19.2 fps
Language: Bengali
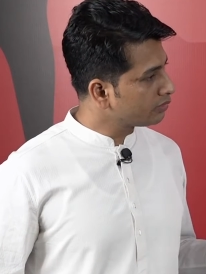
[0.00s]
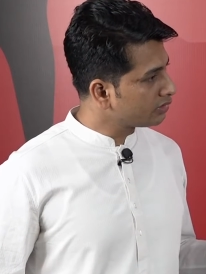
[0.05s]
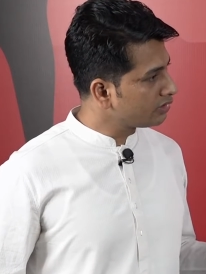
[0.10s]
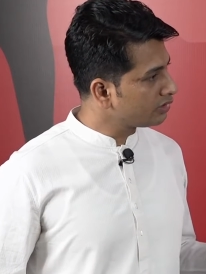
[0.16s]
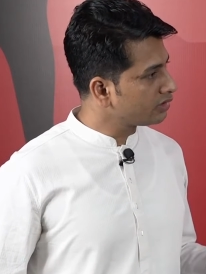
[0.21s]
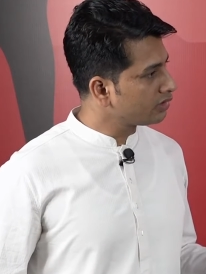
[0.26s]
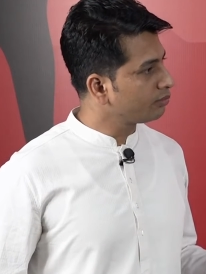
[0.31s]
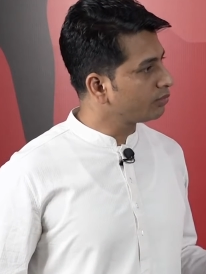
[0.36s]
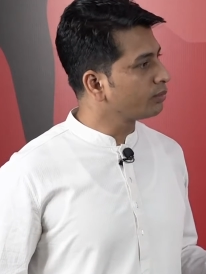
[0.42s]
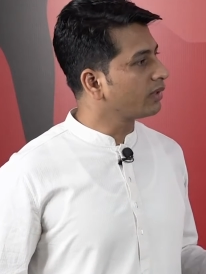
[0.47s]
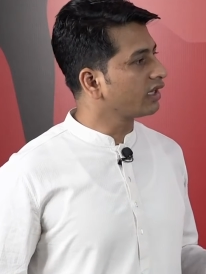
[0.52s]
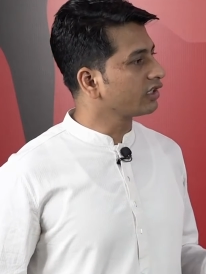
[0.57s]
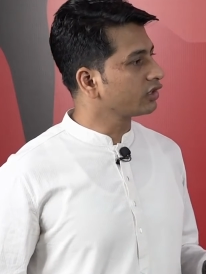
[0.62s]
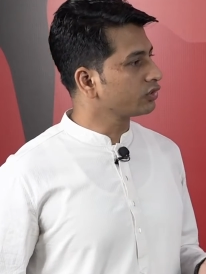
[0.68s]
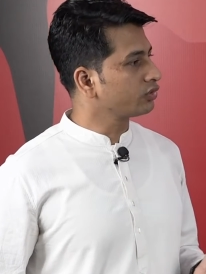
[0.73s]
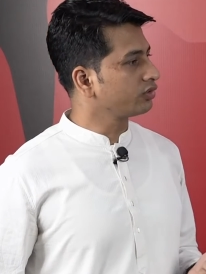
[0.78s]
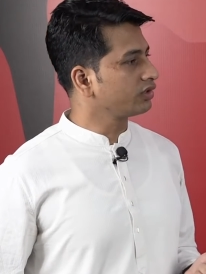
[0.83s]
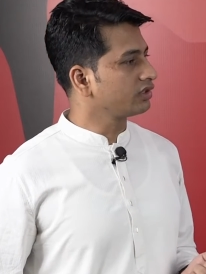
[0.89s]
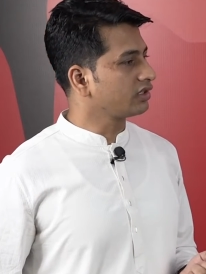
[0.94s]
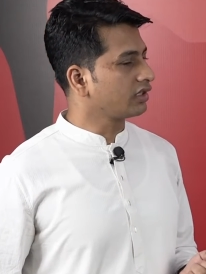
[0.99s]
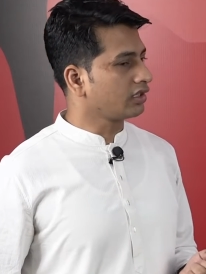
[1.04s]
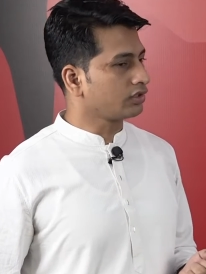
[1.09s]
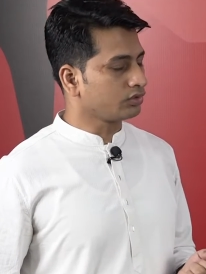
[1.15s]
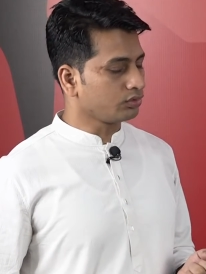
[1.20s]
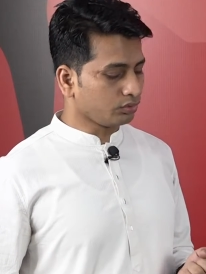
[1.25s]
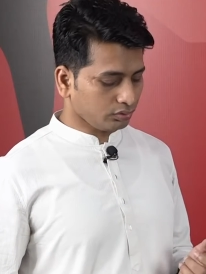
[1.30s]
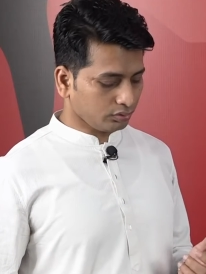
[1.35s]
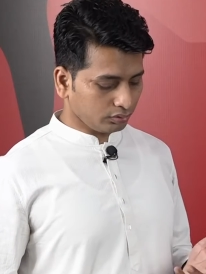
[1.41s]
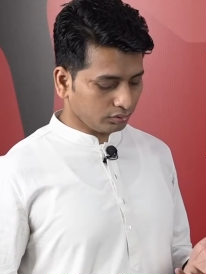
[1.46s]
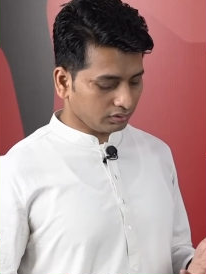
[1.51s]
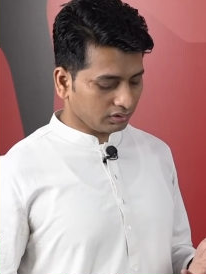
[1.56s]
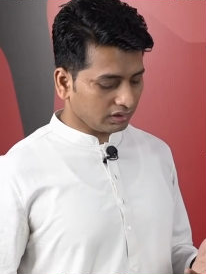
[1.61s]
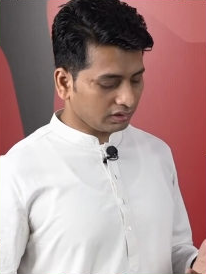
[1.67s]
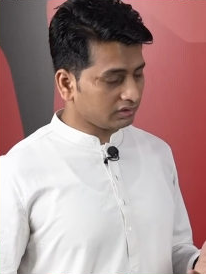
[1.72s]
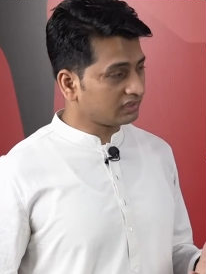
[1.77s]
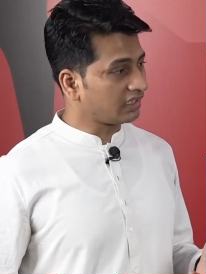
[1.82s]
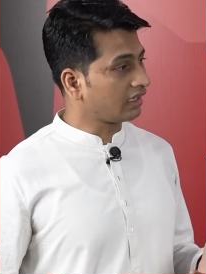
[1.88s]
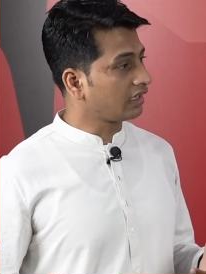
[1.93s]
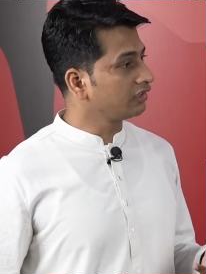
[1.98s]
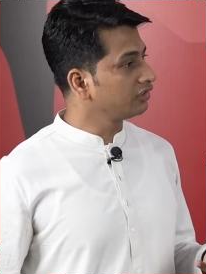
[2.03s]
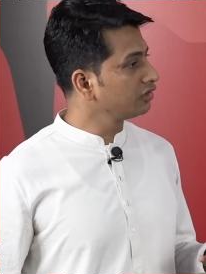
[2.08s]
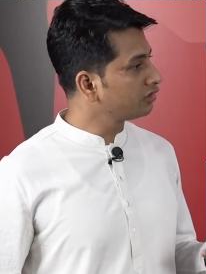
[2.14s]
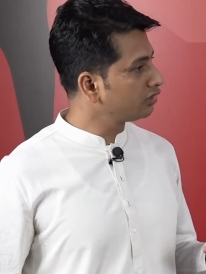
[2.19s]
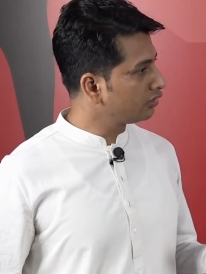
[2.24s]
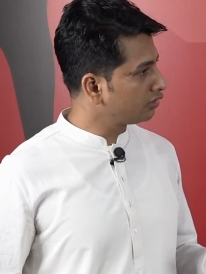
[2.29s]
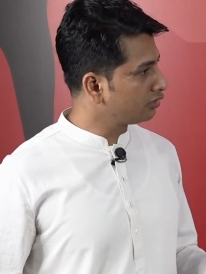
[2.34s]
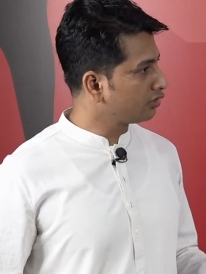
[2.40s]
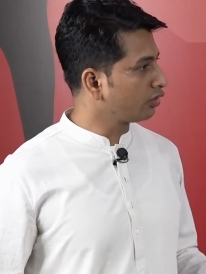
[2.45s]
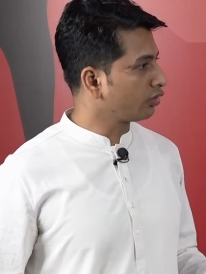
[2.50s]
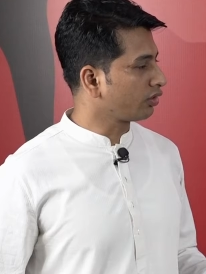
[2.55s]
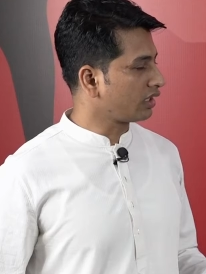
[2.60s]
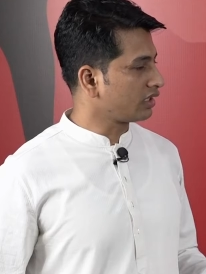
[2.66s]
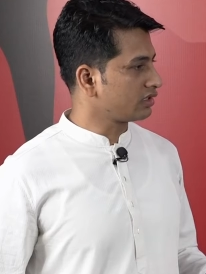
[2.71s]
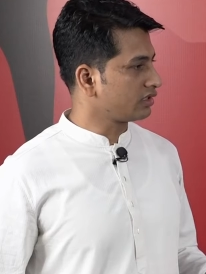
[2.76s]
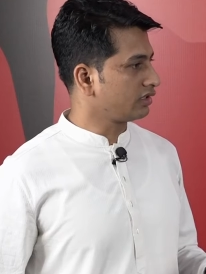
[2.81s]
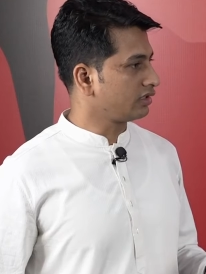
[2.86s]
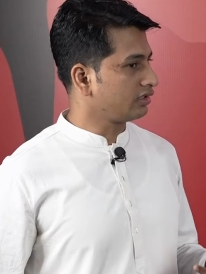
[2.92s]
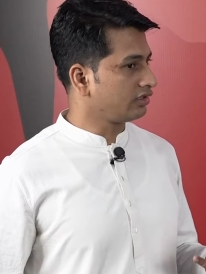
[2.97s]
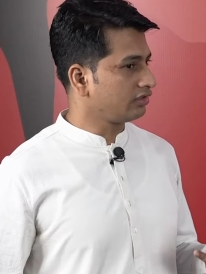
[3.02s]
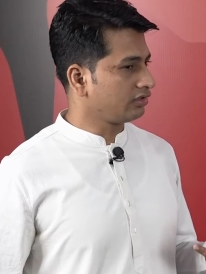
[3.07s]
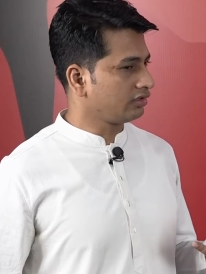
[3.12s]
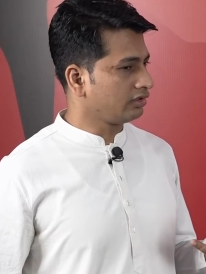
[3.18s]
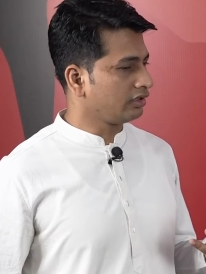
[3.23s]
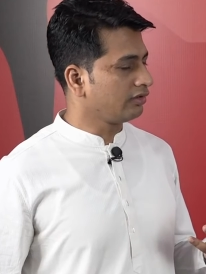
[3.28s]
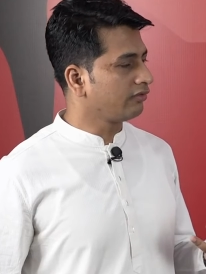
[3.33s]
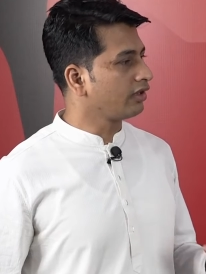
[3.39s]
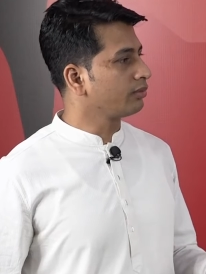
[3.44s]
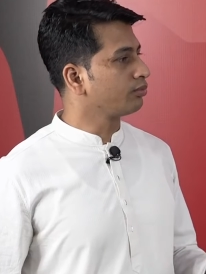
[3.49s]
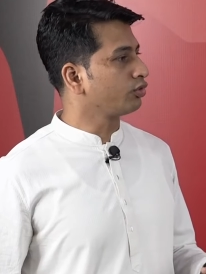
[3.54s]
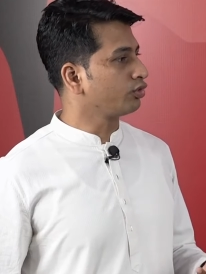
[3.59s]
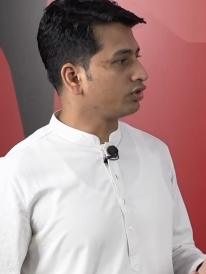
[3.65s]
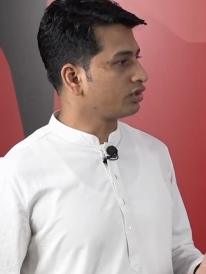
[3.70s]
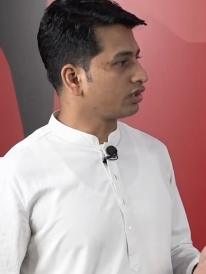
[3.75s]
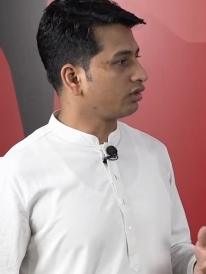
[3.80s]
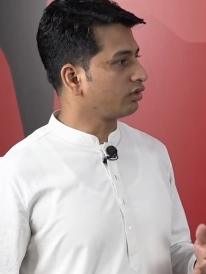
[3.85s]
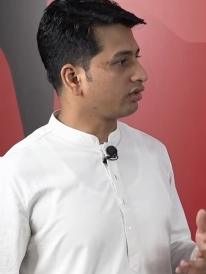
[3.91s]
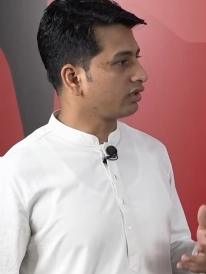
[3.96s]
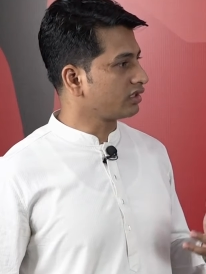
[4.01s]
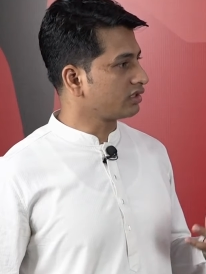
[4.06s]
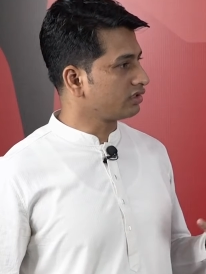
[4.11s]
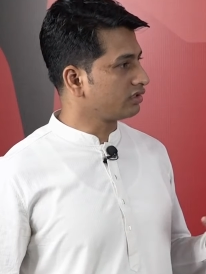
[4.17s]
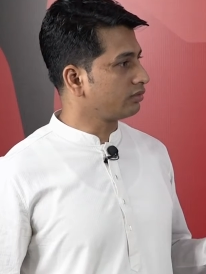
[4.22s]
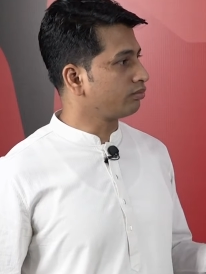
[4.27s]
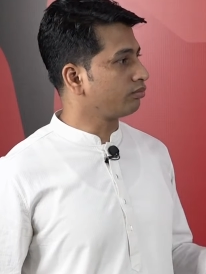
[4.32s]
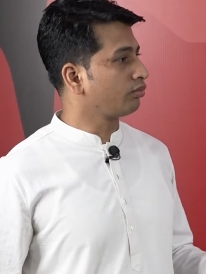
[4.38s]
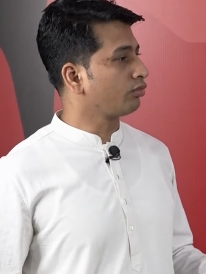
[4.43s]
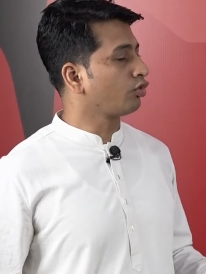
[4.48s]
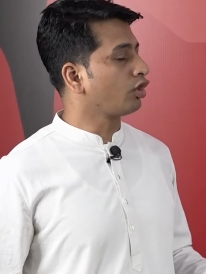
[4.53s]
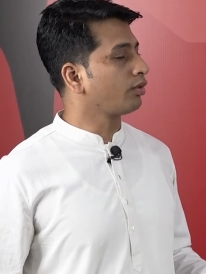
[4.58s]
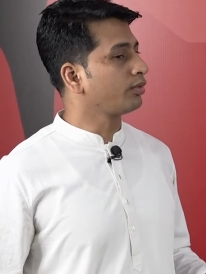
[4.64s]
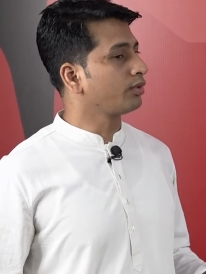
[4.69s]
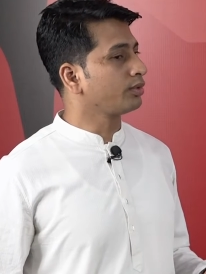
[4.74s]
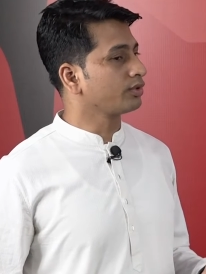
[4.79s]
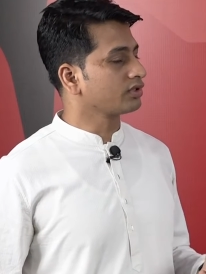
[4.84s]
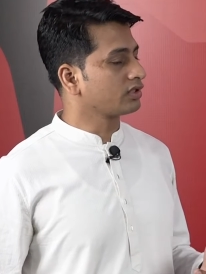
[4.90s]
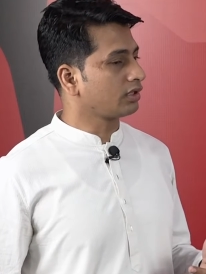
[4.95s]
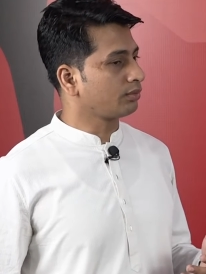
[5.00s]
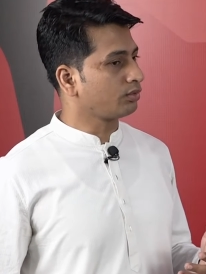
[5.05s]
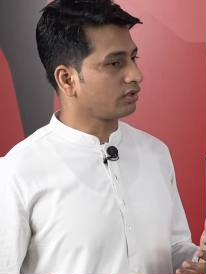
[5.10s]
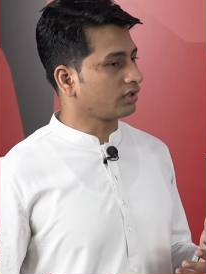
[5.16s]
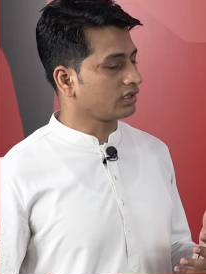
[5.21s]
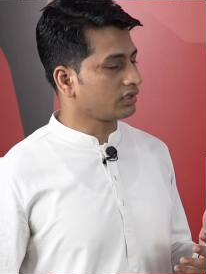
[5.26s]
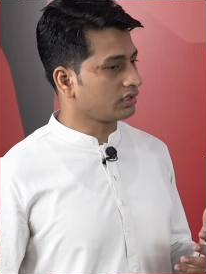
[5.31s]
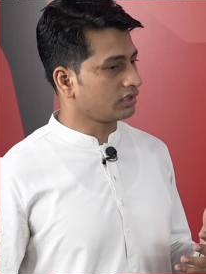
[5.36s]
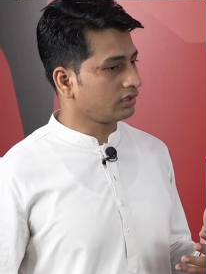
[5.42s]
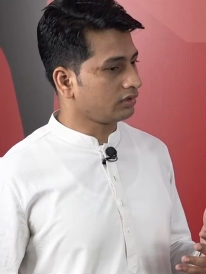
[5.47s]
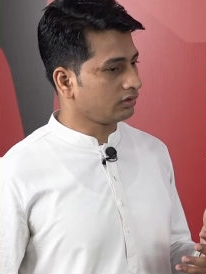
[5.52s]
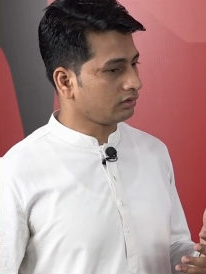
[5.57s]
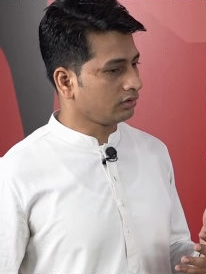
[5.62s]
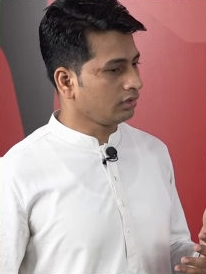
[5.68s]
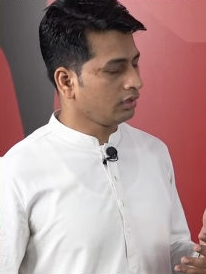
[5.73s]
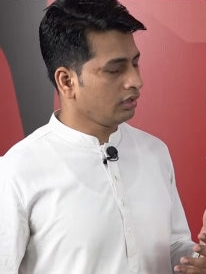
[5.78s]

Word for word: তিনটি বিভাগের সঙ্গে যারা যুক্ত তাদের যারা নীতি নির্ধারক আছেন নির্বাহী পরিচালক আছেন মহাব্যবস্থাপক আছেন